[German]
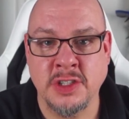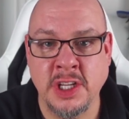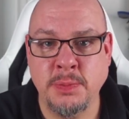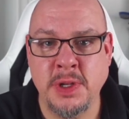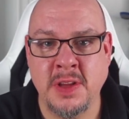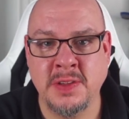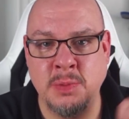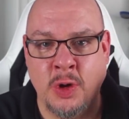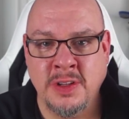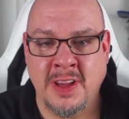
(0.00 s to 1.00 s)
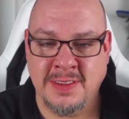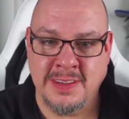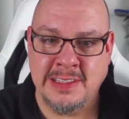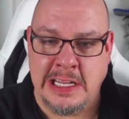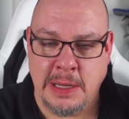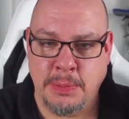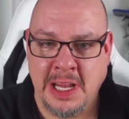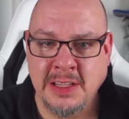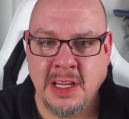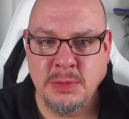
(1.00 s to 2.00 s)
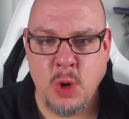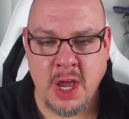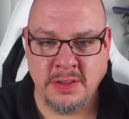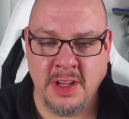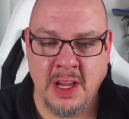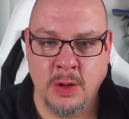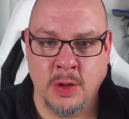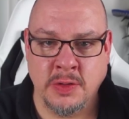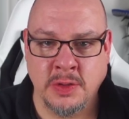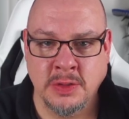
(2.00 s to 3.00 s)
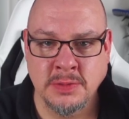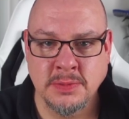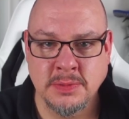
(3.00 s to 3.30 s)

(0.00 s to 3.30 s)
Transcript: Ich bin der Simon, das ist La Planta de Muerte El Hosto.